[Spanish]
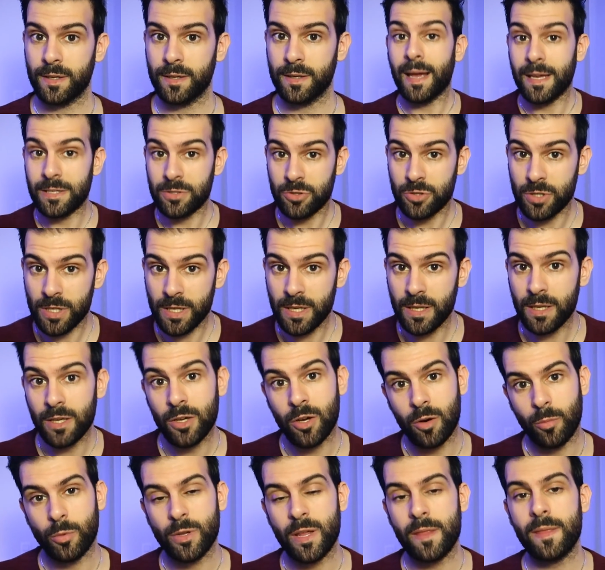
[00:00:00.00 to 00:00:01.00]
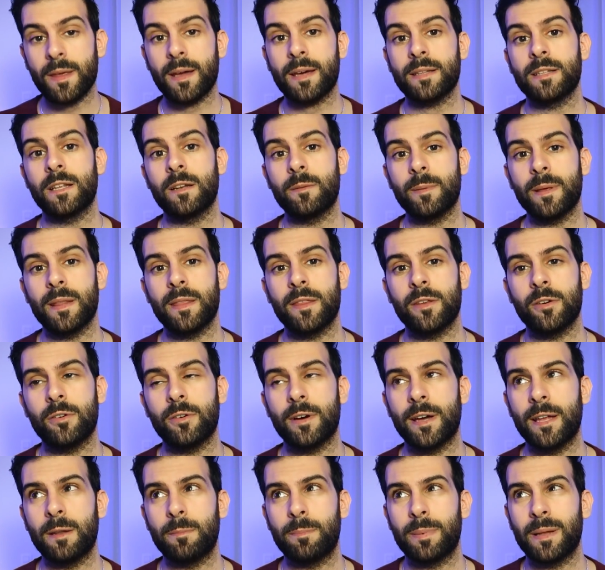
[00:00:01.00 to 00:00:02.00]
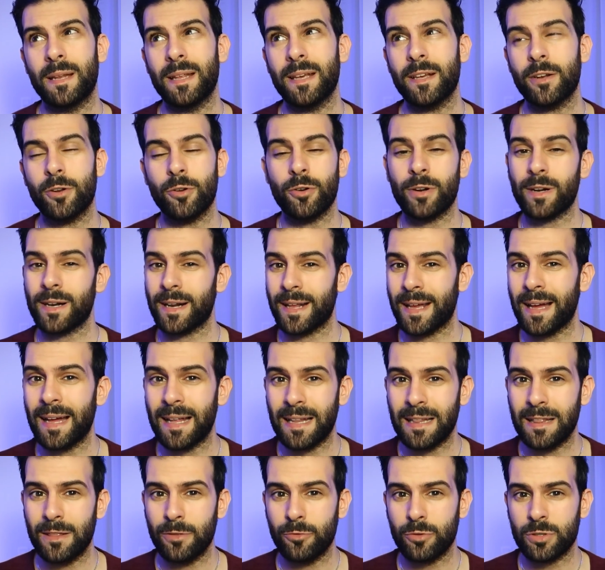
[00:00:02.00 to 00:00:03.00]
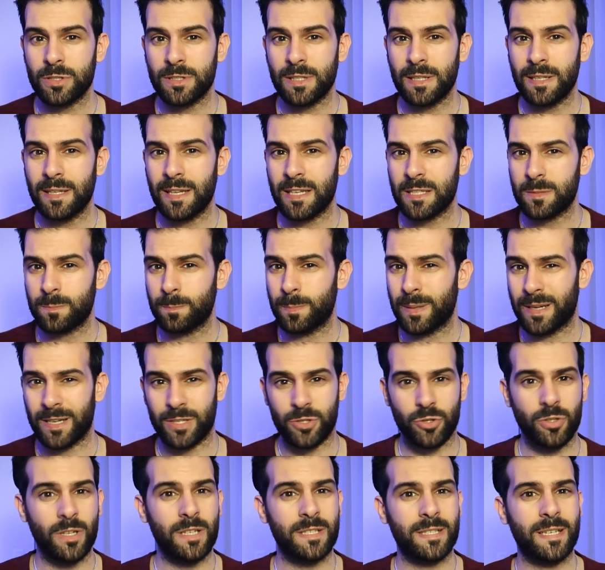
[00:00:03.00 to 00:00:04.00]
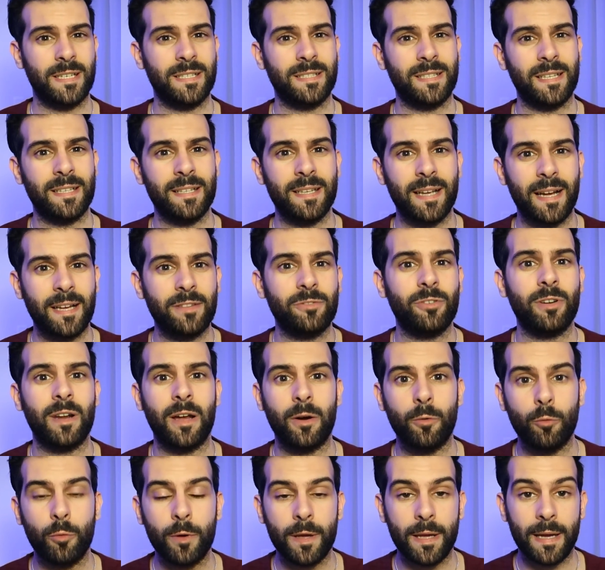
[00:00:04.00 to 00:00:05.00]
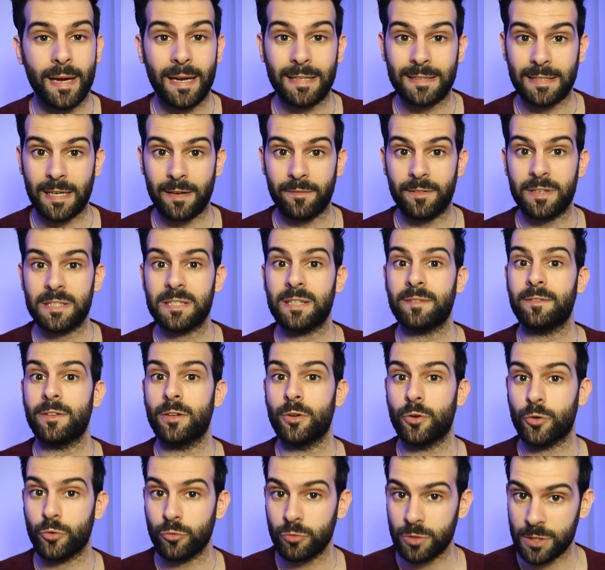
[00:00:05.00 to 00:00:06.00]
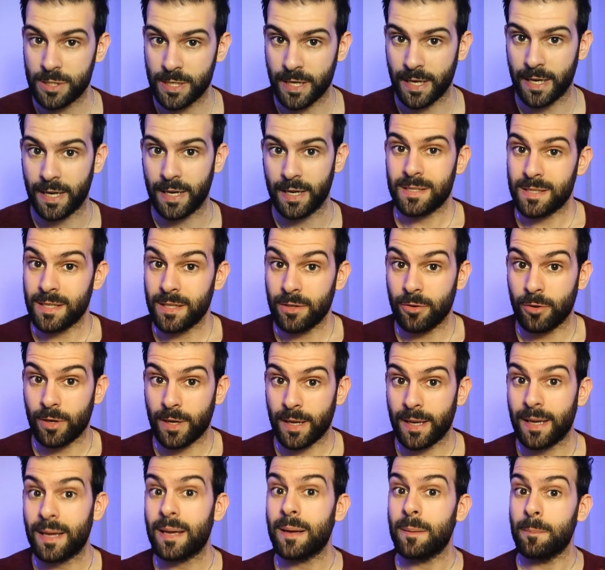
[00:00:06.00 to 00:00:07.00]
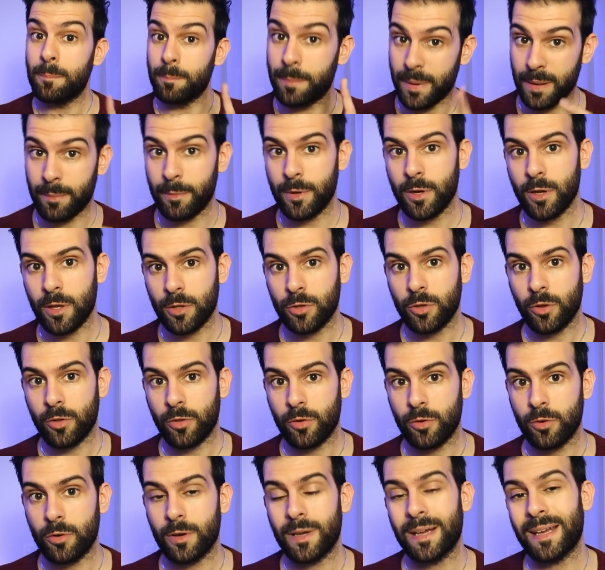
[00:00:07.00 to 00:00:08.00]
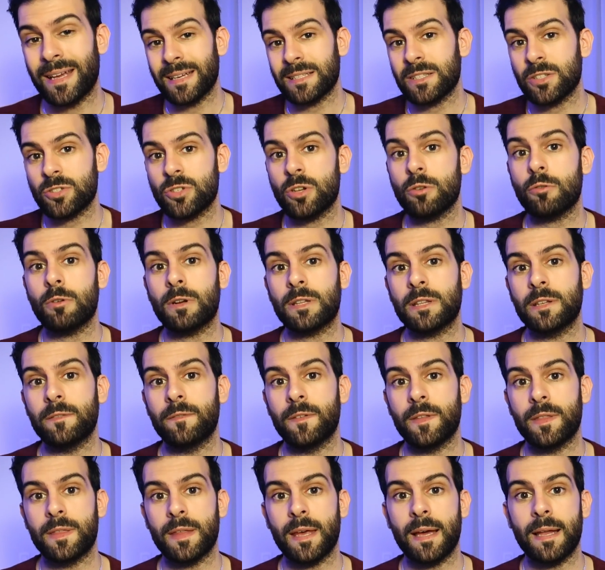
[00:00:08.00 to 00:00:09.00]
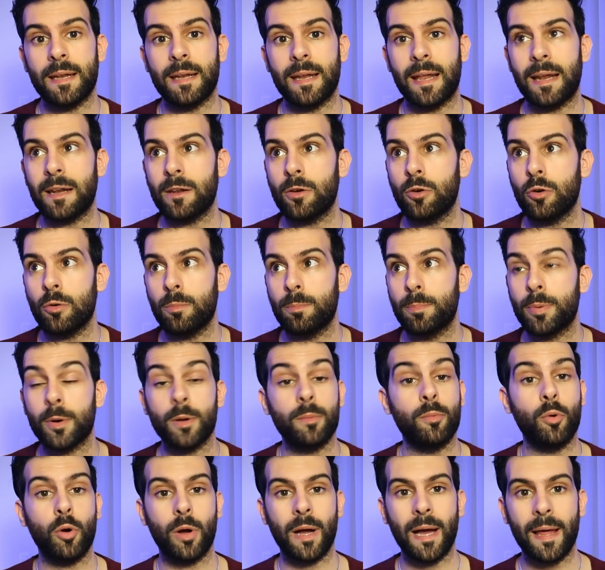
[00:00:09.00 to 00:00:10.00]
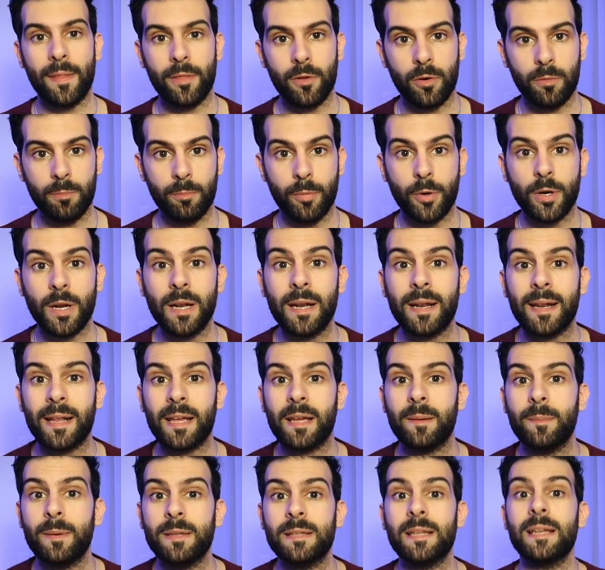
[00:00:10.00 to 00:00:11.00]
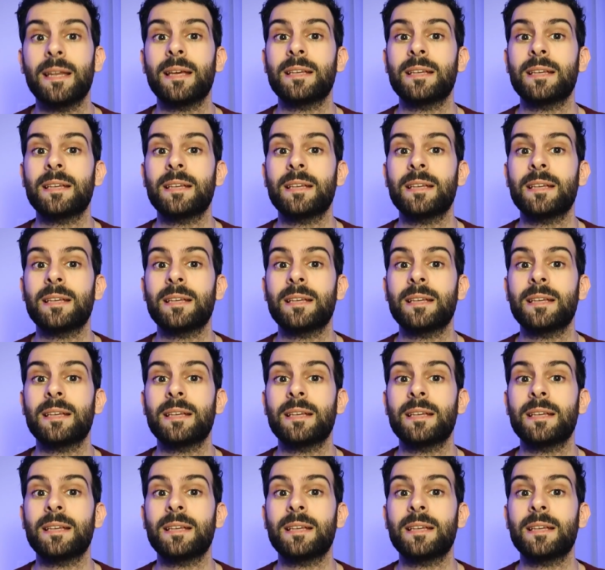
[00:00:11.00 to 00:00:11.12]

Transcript: Eso sí, como ya dije en el vídeo, el peligro real no están las personas que están llegando a la UE a través de Bielorrusia, sino que Primero de todo, esto es algo artificial, algo provocado por el régimen de